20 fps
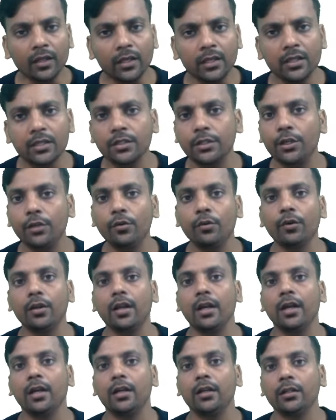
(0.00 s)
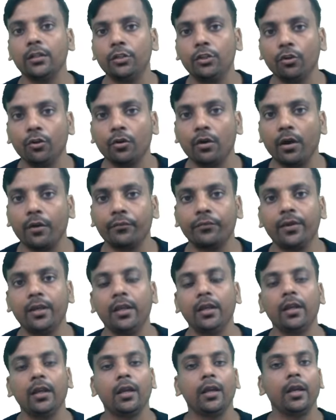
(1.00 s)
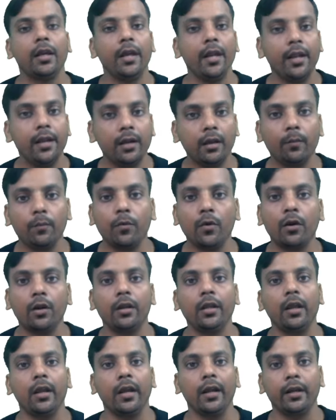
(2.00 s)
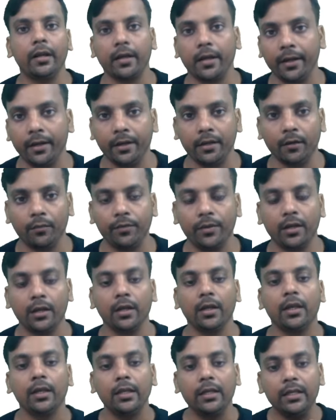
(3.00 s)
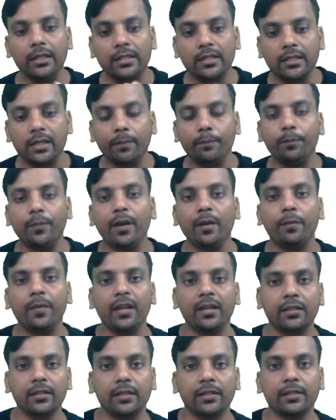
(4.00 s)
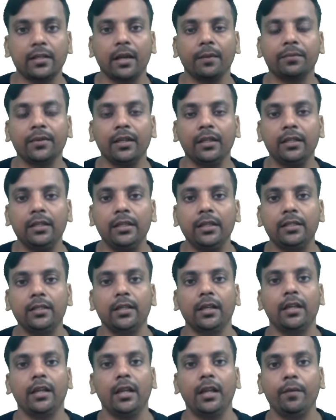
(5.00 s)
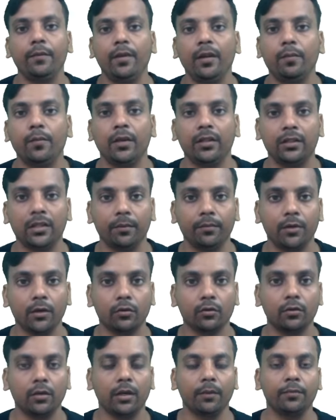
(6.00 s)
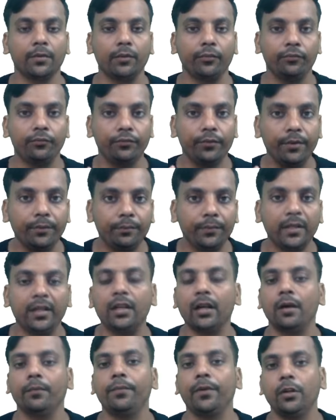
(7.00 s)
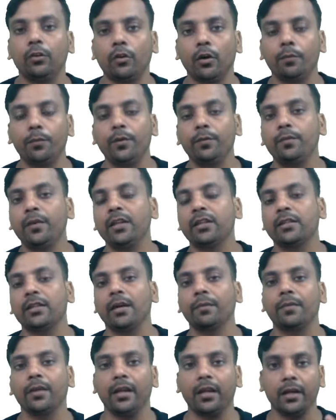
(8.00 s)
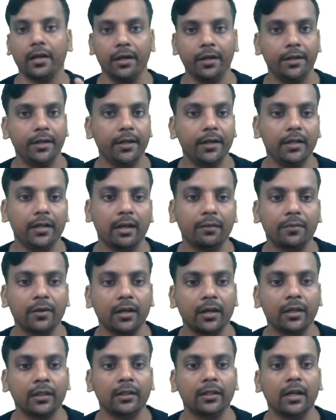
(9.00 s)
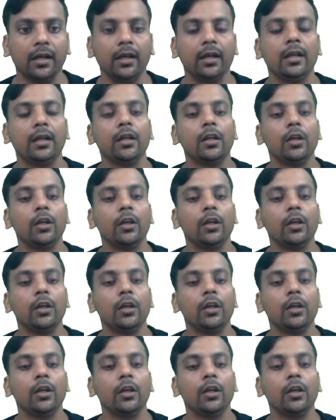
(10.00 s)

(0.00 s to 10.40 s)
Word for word: हिस्ट्री हो गया जियोग्राफी इंडियन पॉलिटी एंड करेंट अफेयर इन सब पे बेसिस आपके ईच एंड एवरी मंथ आपके टोटल आपके 15 आपके टॉपिक बेस्ड आपके कंटेंट आपका रहता है